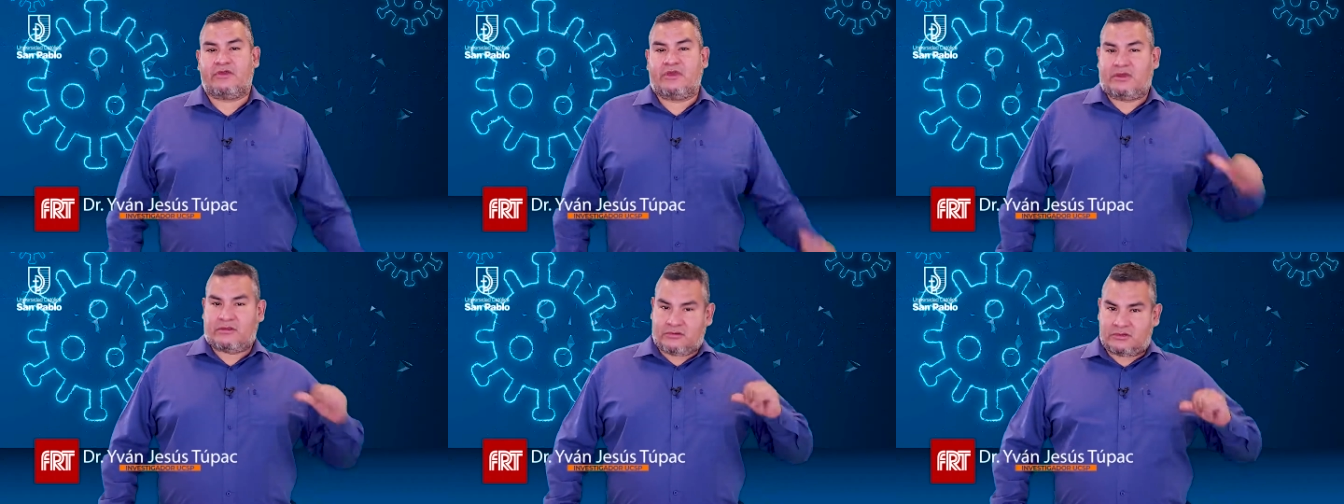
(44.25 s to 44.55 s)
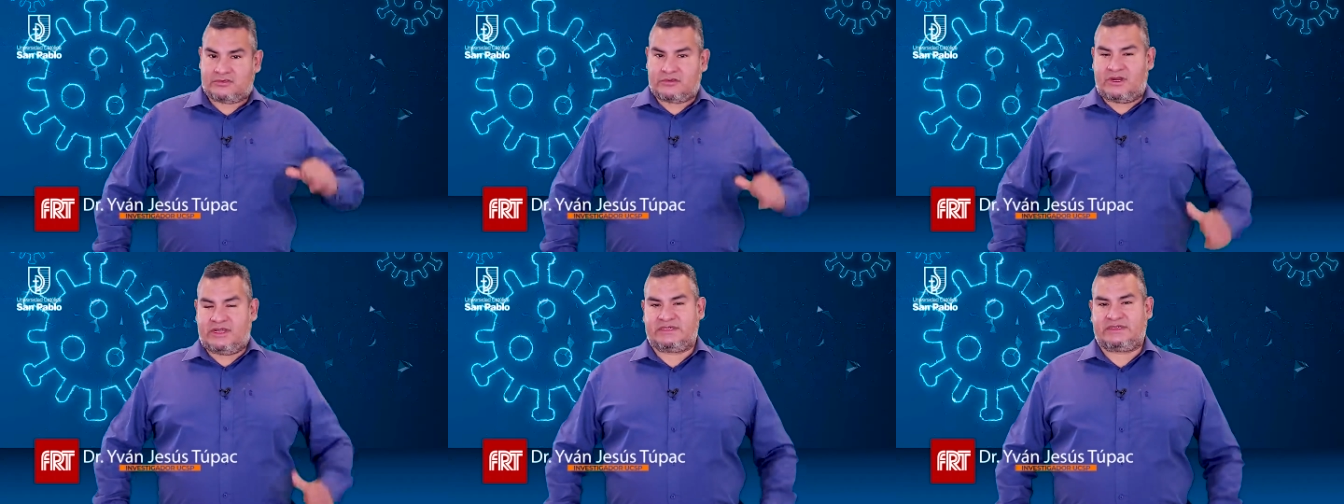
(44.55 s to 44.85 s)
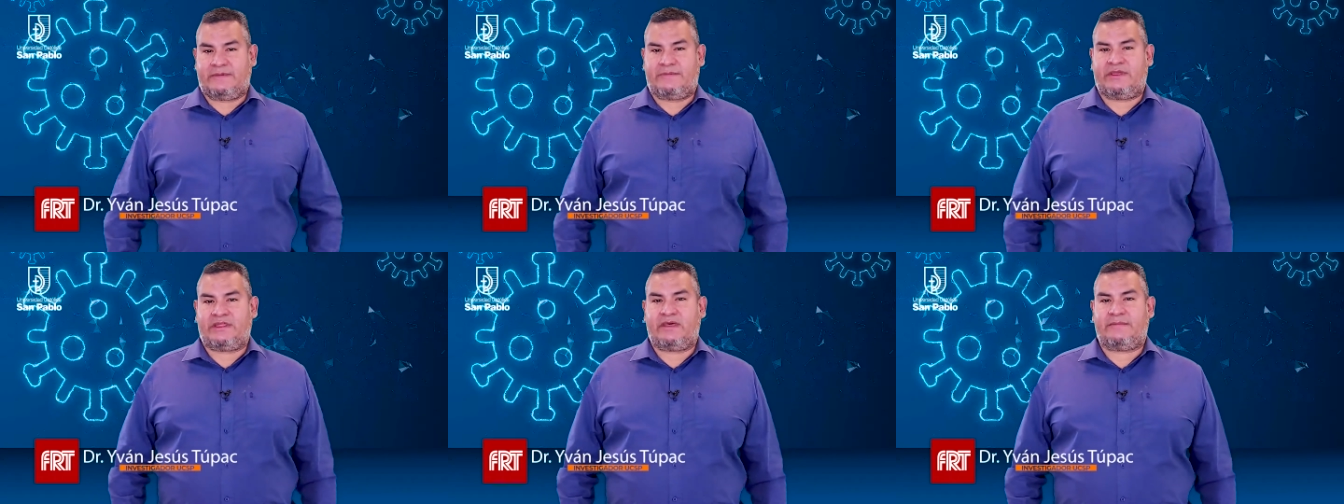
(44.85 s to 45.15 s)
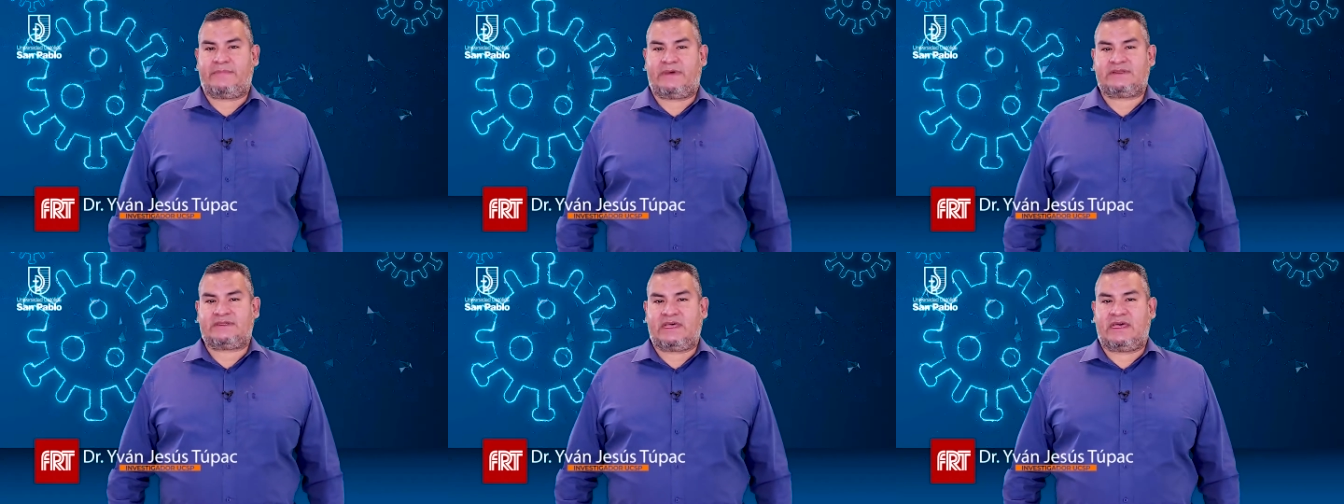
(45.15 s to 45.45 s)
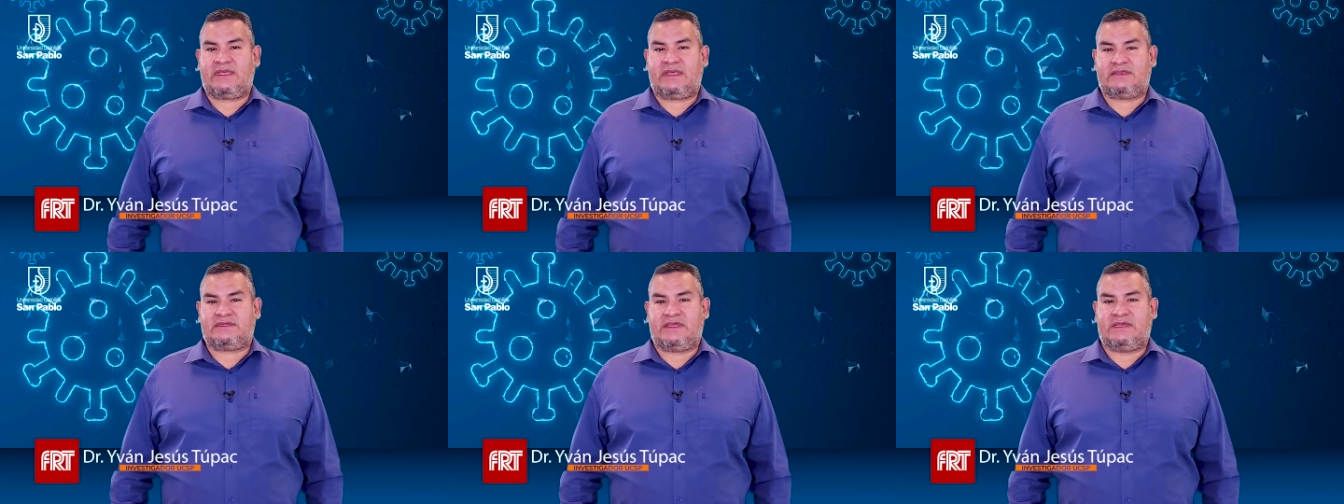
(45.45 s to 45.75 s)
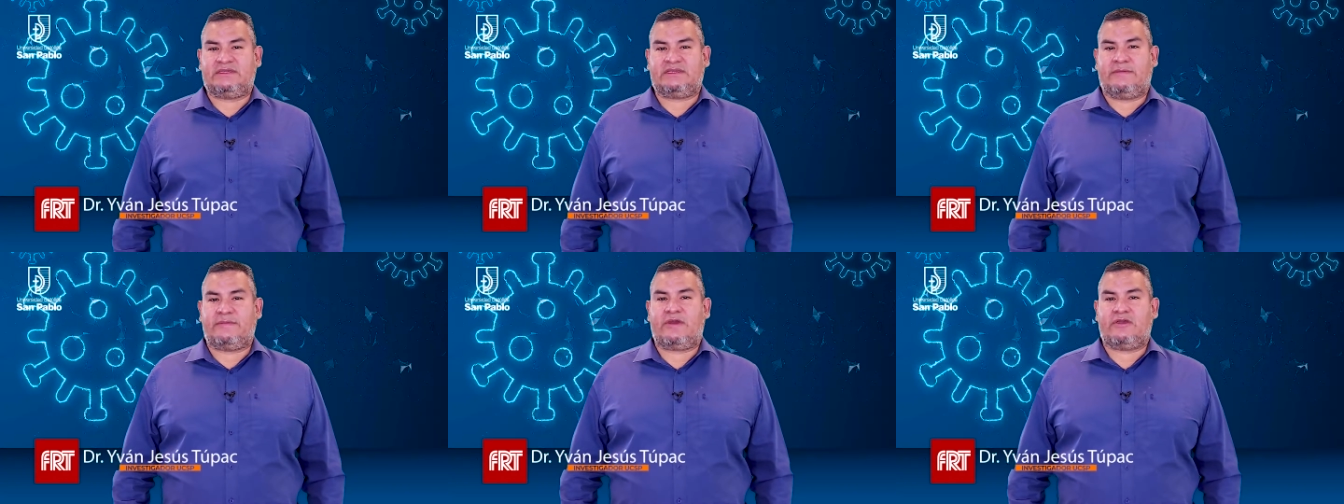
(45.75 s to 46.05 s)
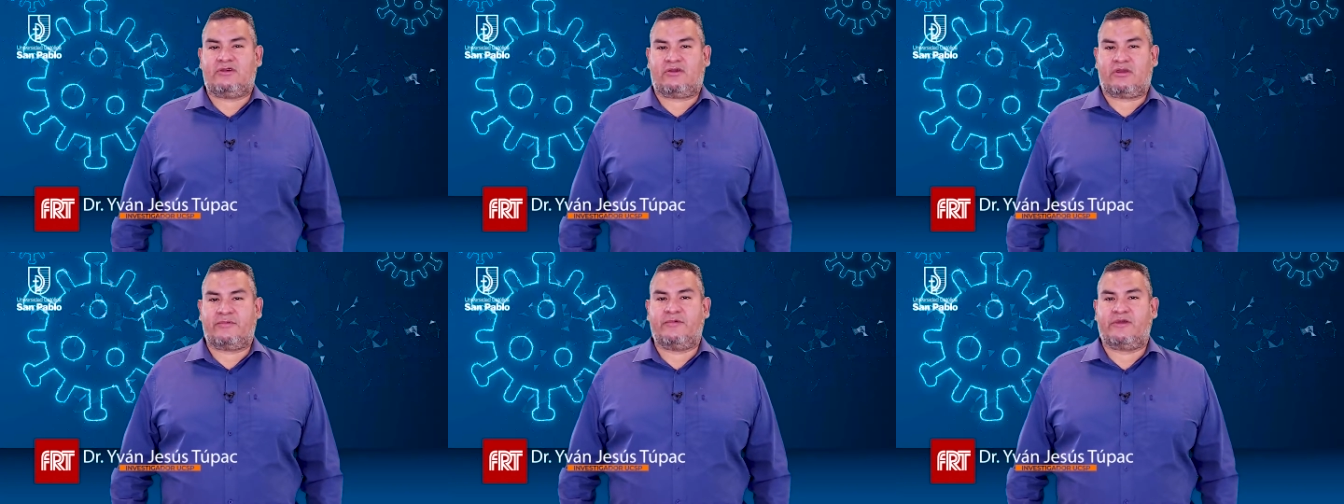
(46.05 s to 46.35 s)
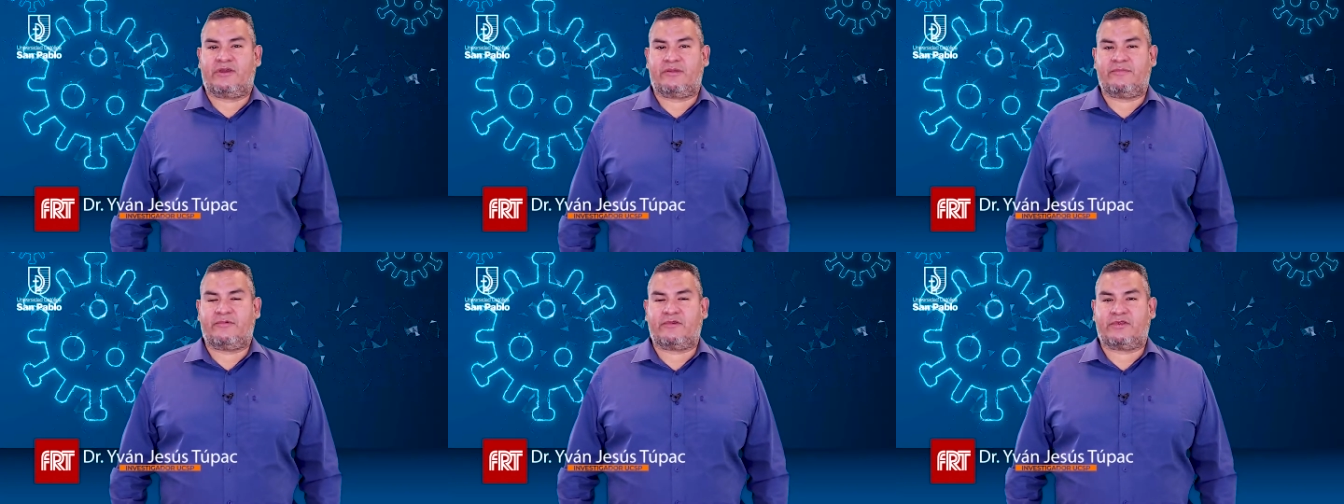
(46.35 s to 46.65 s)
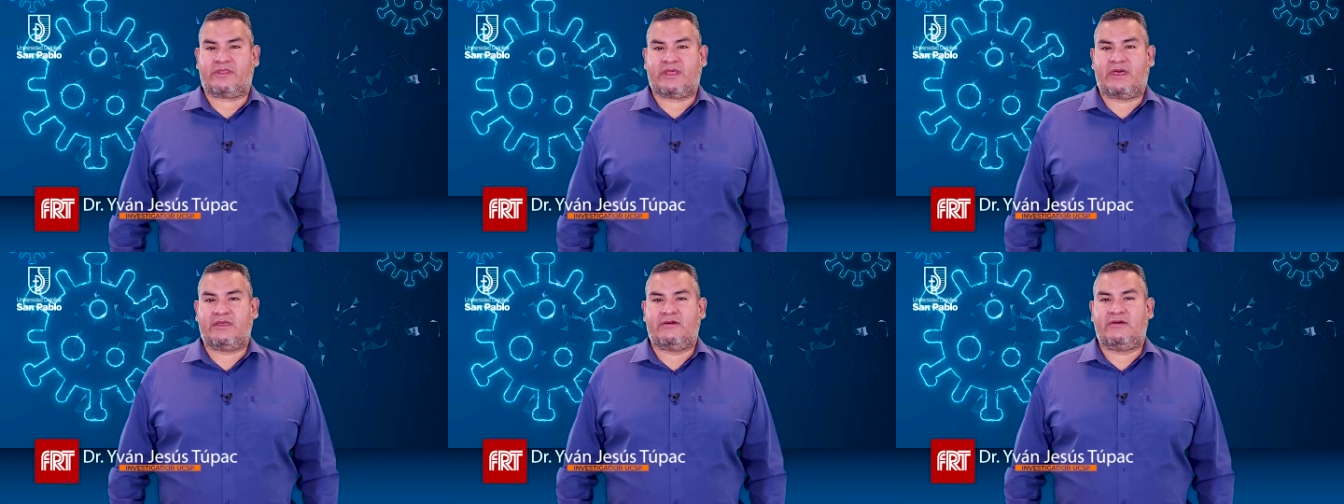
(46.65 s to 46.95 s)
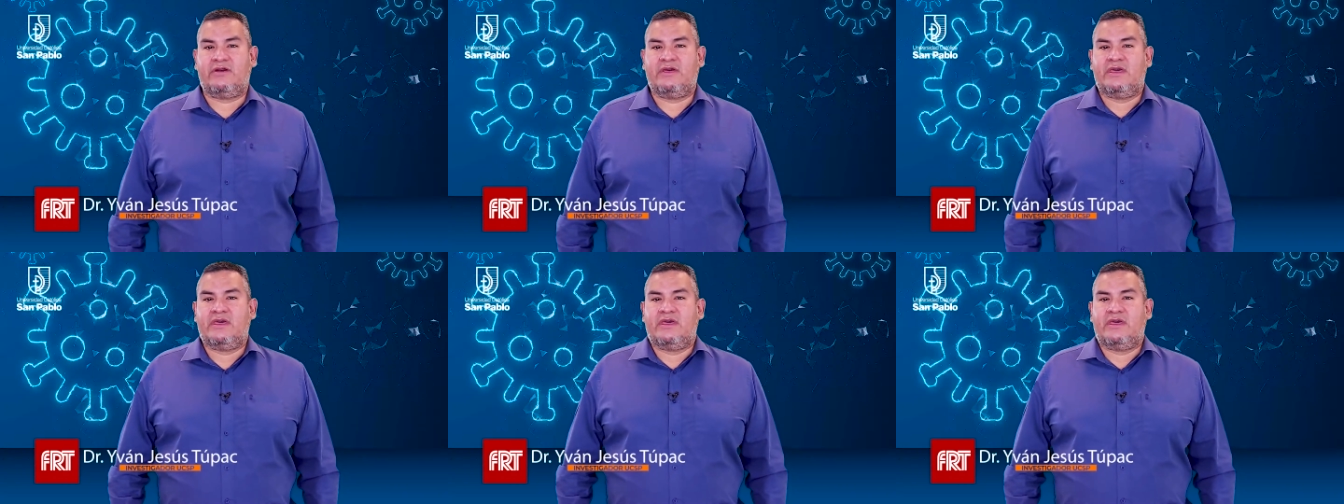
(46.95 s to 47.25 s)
incluso la semana pasada, 6 de mayo que hemos reportado,